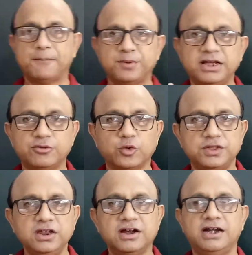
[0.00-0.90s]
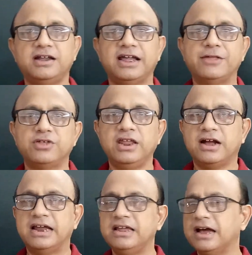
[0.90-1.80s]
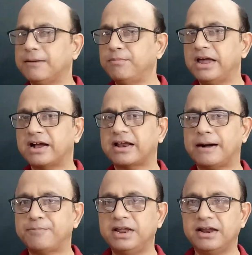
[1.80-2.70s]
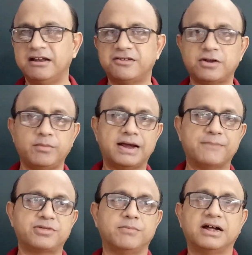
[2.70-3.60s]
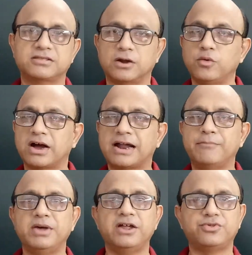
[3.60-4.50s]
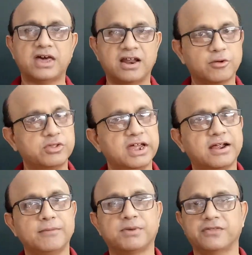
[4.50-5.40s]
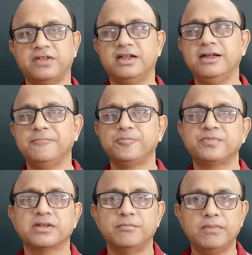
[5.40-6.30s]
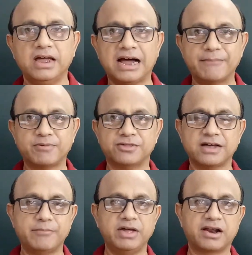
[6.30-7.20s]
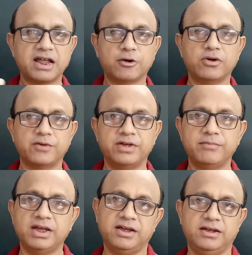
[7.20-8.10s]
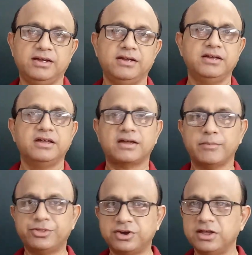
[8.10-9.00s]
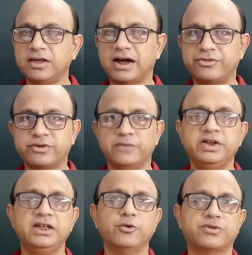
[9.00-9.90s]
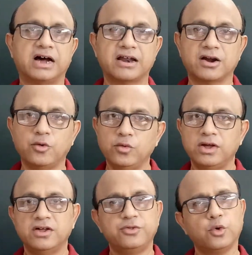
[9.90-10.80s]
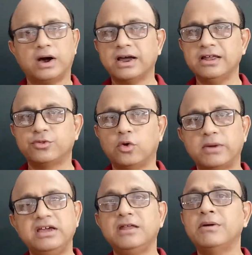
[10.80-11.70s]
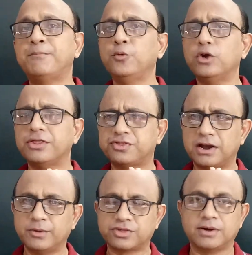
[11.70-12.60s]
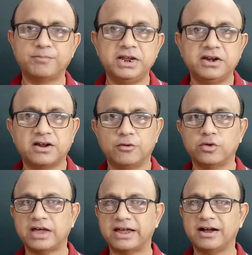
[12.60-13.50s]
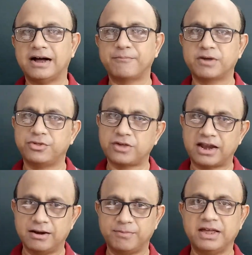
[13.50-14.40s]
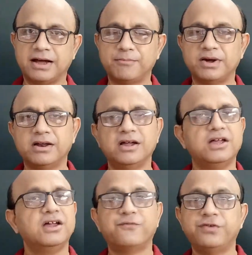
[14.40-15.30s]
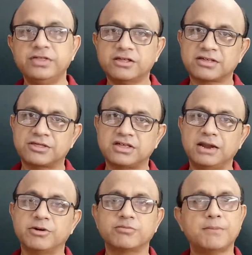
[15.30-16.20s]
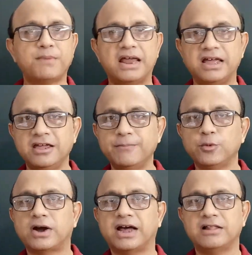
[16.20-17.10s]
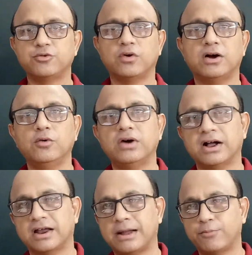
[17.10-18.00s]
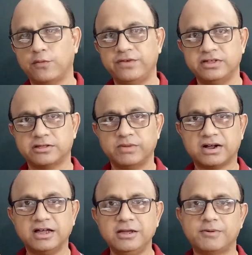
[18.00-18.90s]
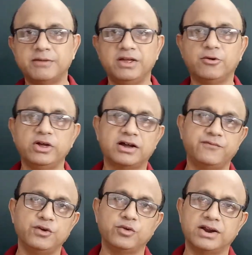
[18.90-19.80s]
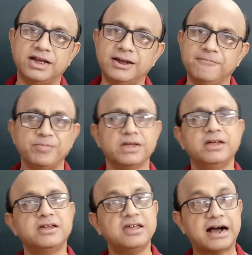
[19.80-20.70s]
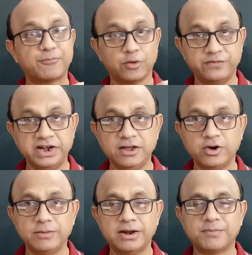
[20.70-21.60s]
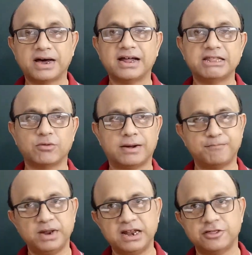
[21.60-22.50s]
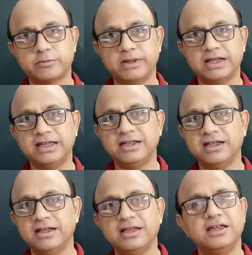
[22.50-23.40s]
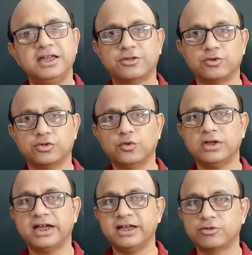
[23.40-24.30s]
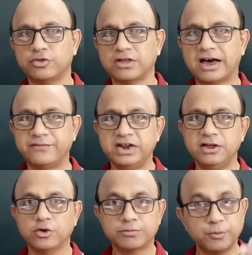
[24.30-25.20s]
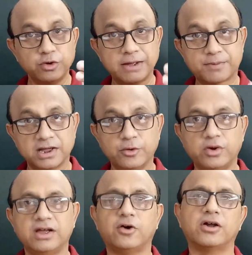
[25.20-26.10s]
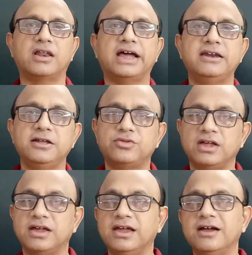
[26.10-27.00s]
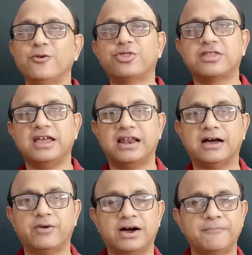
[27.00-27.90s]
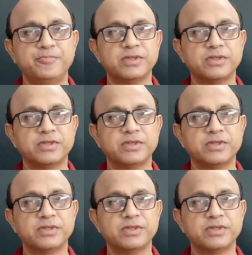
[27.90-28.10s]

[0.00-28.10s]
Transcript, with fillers: अपने दो तीन घंटे ऐसे निकालिए अब मैं अगर अपने रिलेशन में आपसे बात करूंगा अगर आप मेरे चैनल को देख के पढ़ते हैं मैं आपके सामने रेगुलर वे में केमिस्ट्री के आजकल वीडियोस डाल रहा हूं जो अगले दो महीने में पूरा सिलेबस कंप्लीट हो जाएगा आपके चैनल पे यहां पर फिजिक्स का सिलेबस मैं पहले ही पूरा डाल चुका हूं अगर आपको फिजिक्स में कहीं पर भी कोई कंफ्यूजन है कि आपको वीडियो नहीं मिल पा रहा है तो आप प्ले लिस्ट पर जाइए एक या एक सौ पूरे पड़े हुए हैं ऑनलाइन टीचिंग के उसके अलावा